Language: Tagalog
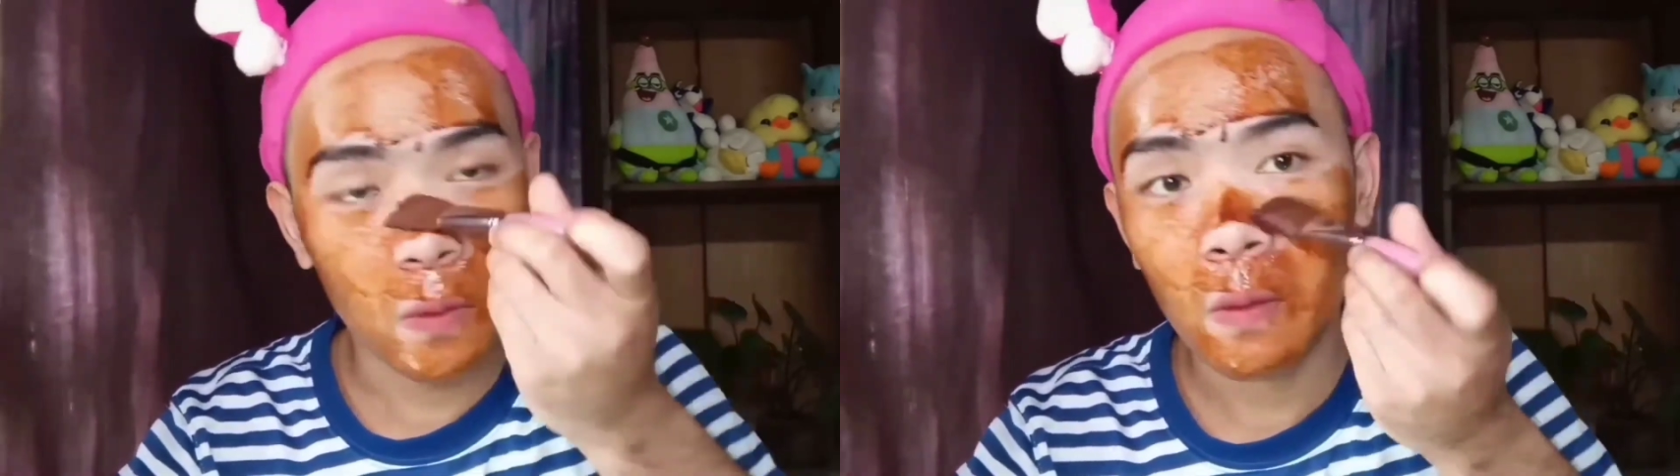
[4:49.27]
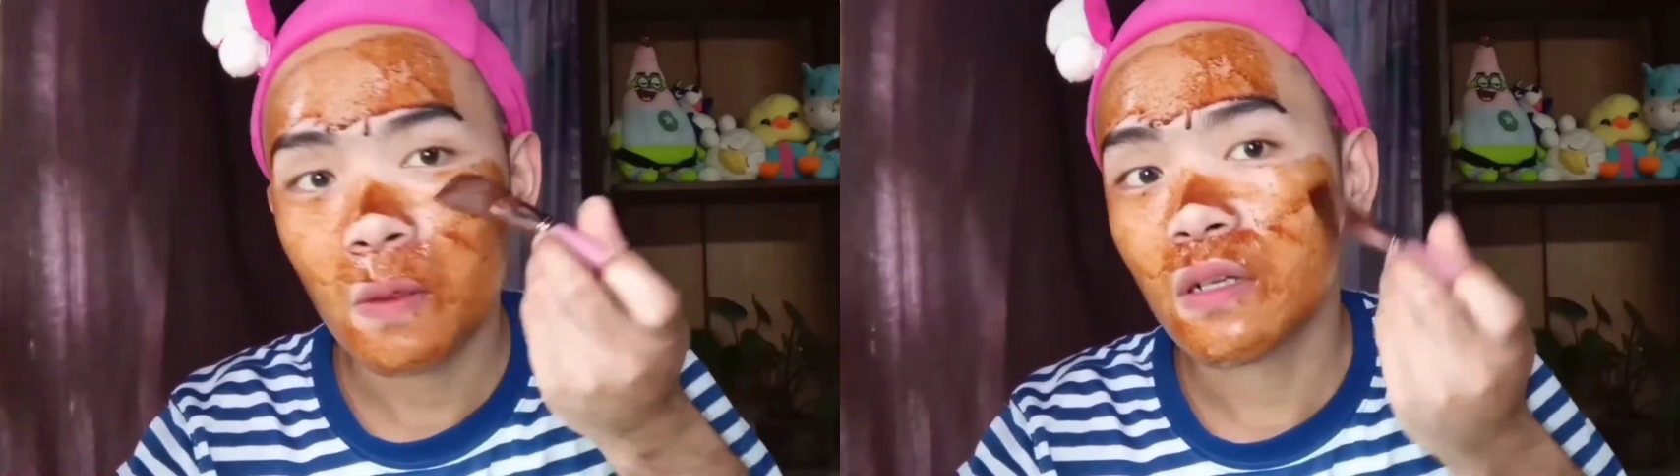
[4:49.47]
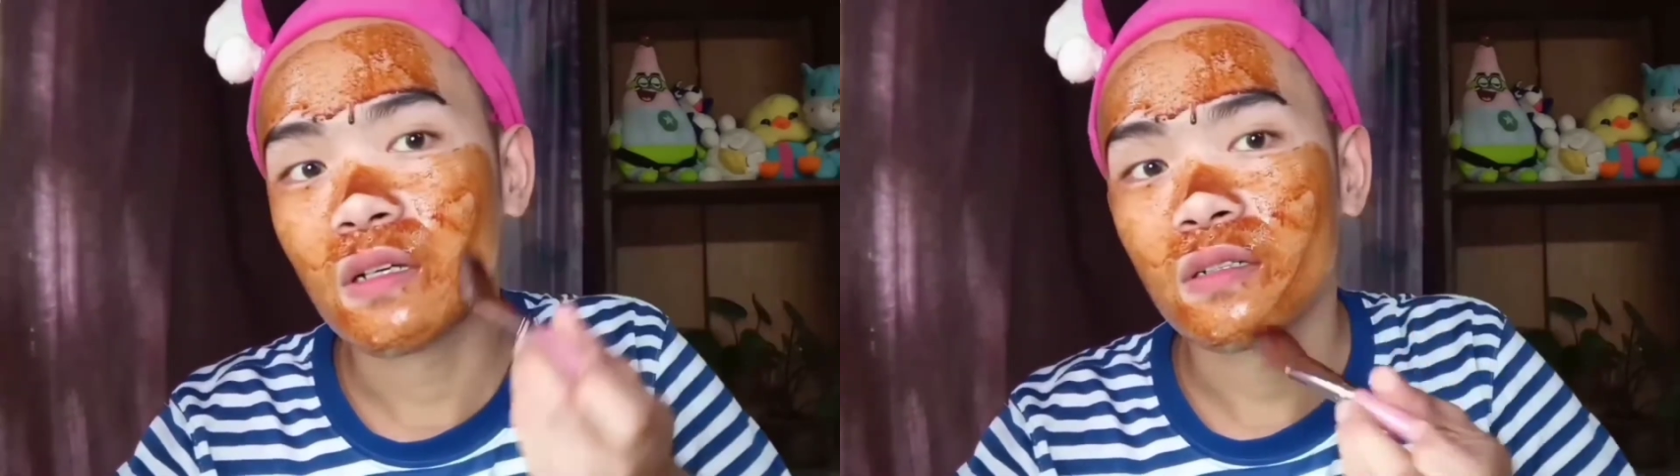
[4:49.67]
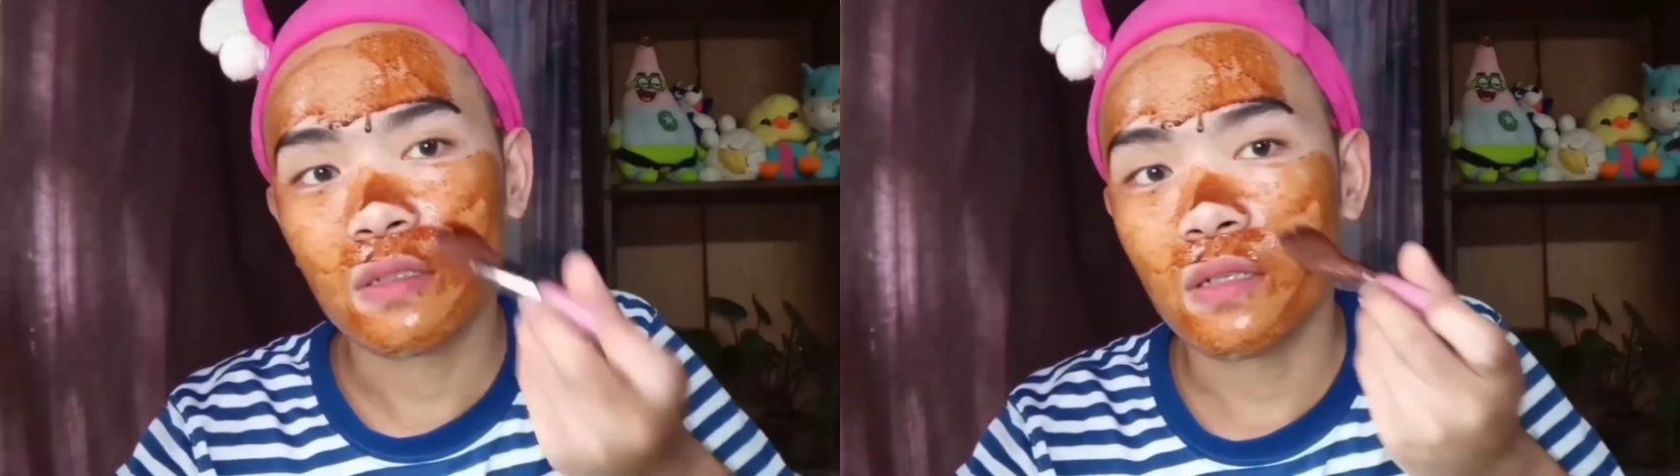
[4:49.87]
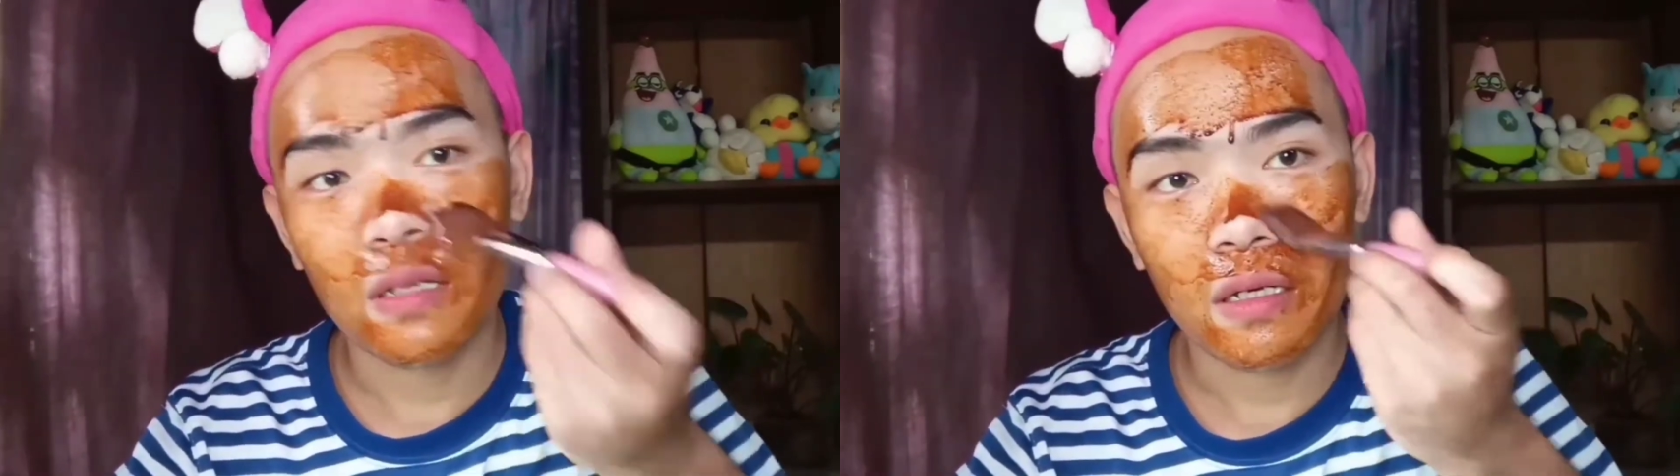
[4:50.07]
I will
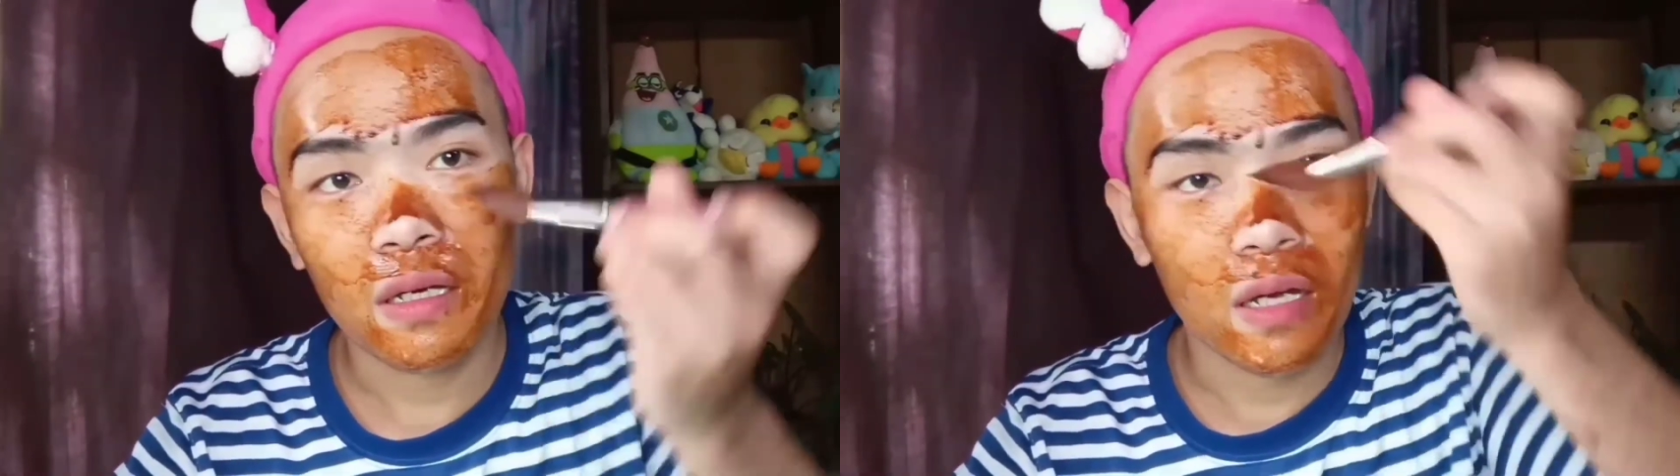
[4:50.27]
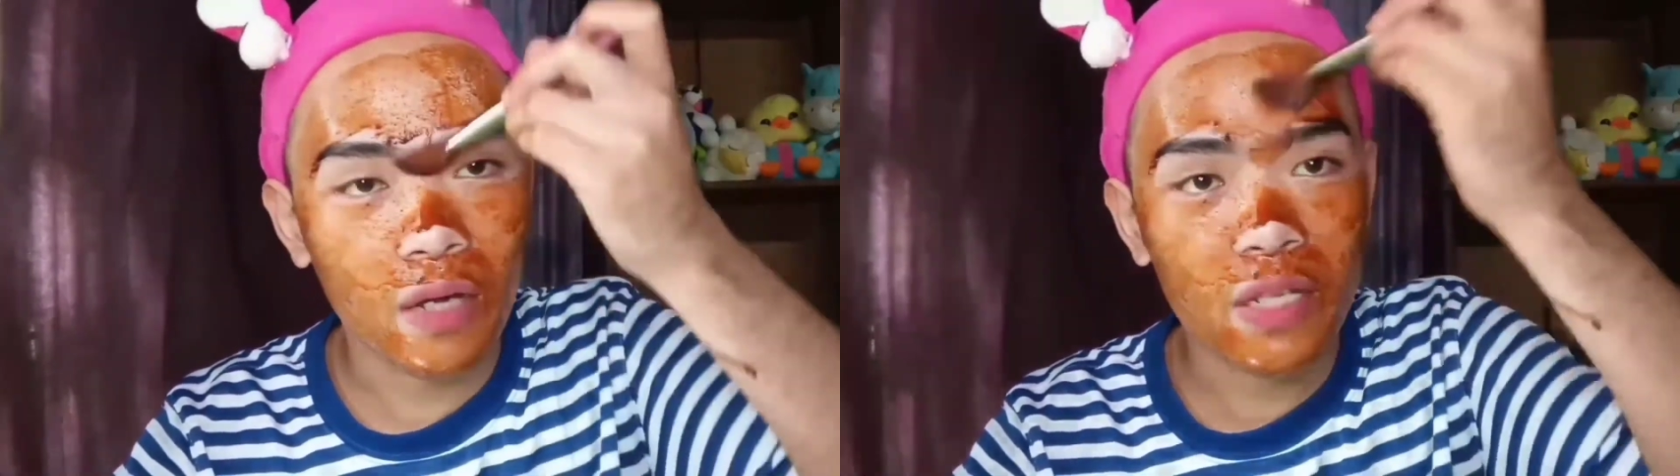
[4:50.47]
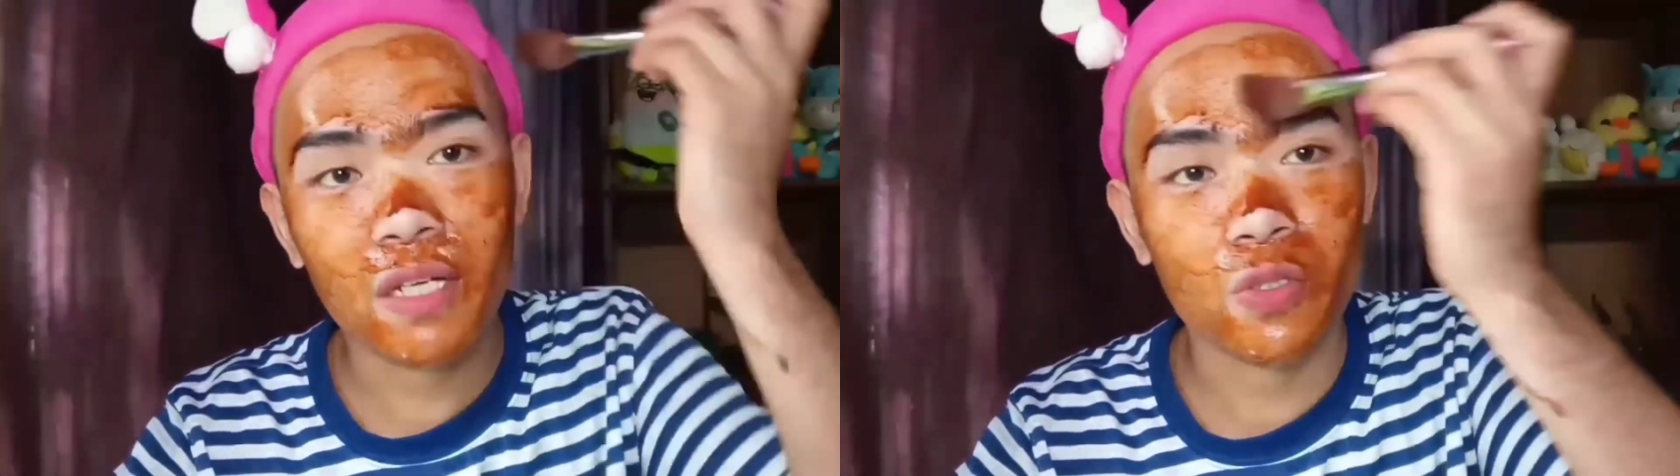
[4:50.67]
really